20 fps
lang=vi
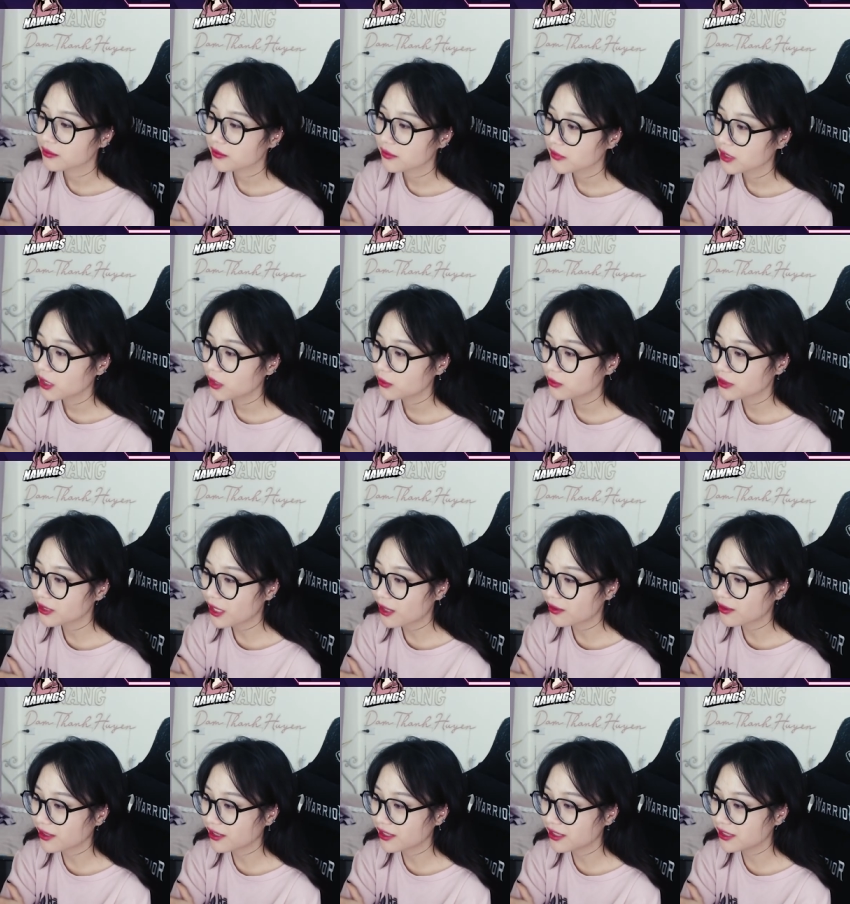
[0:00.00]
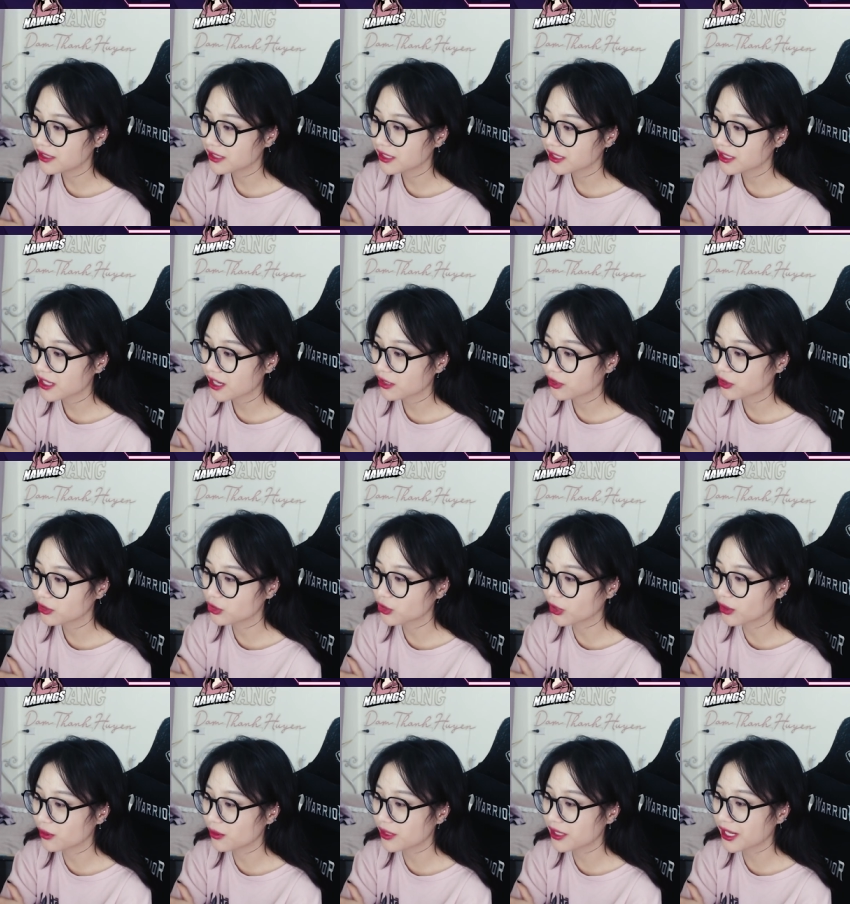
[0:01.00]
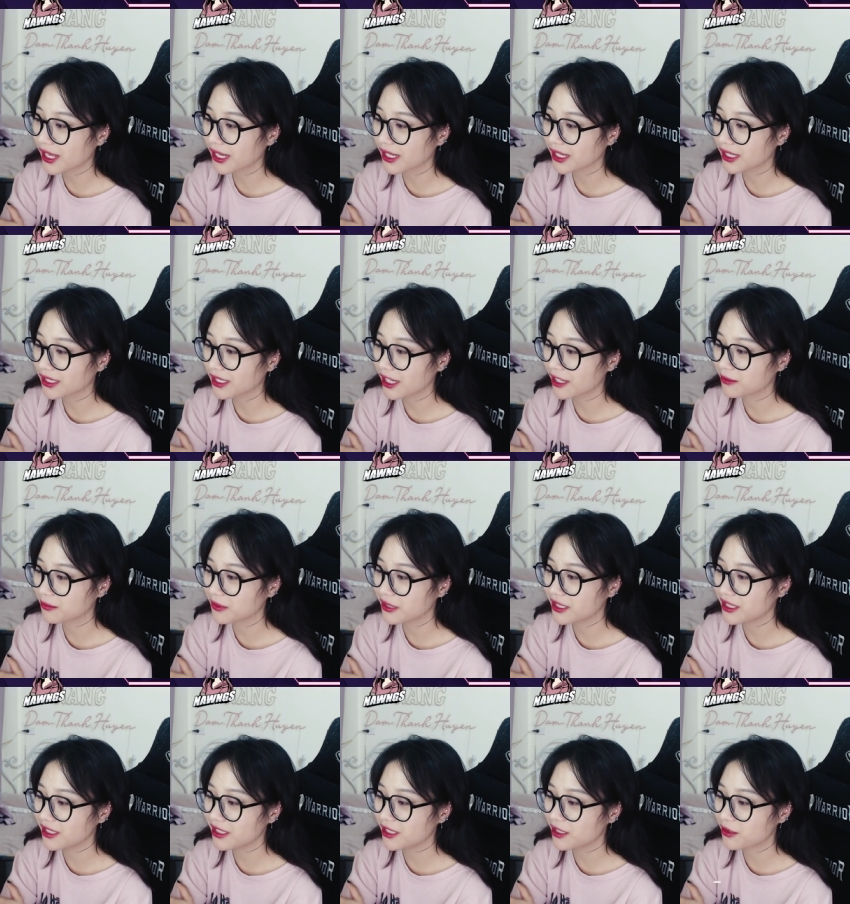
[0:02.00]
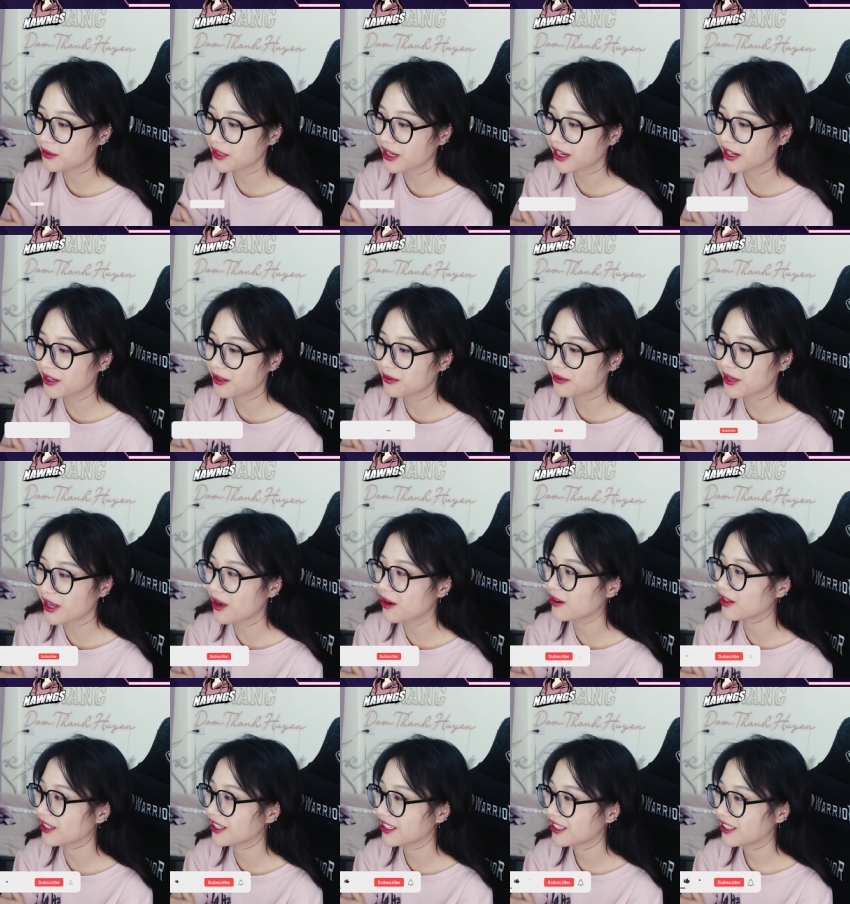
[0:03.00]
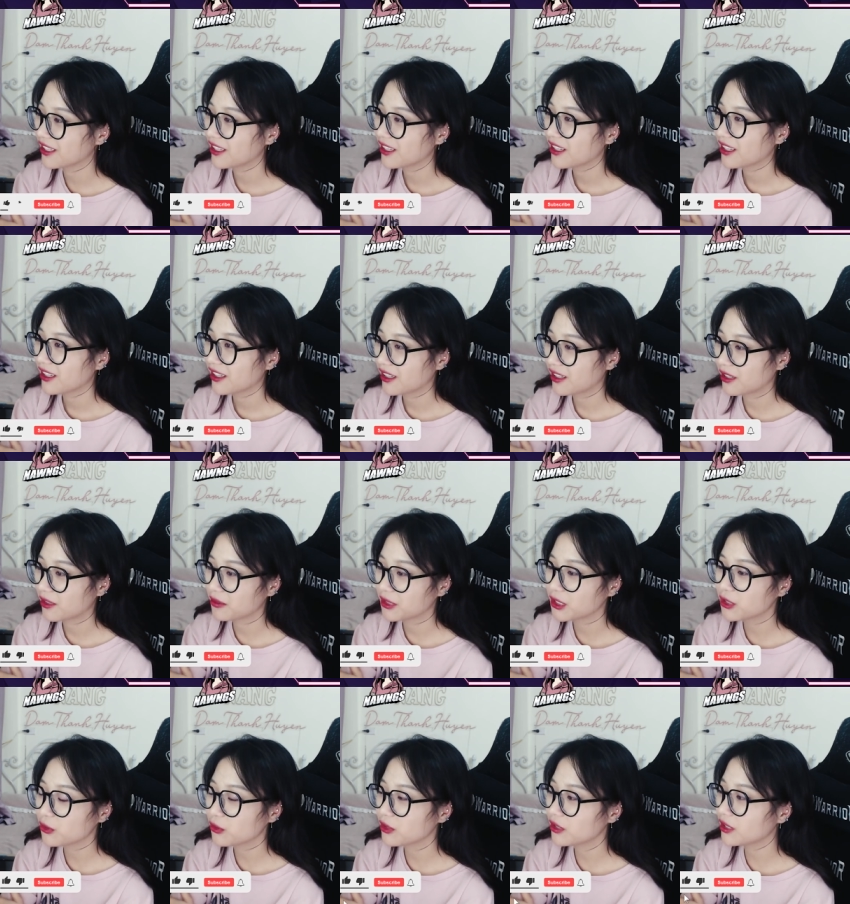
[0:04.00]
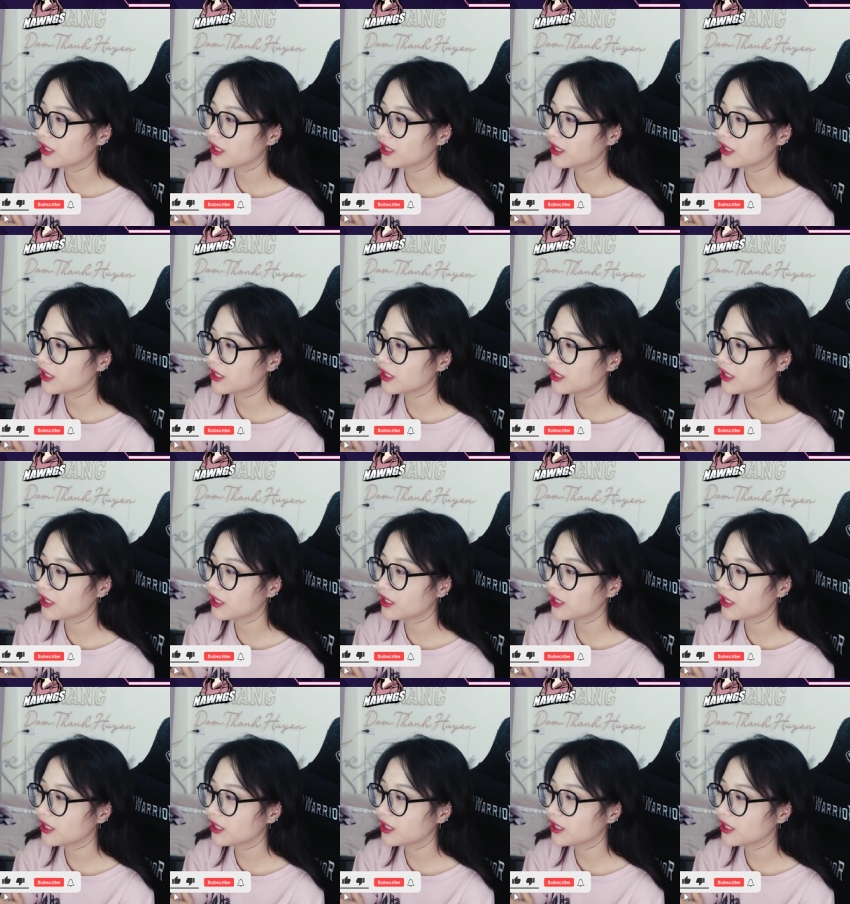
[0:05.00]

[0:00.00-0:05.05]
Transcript: không sao nàng ơi nàng nói chuyện luôn này á, em tin yêu nàng không đau à À, ví dụ như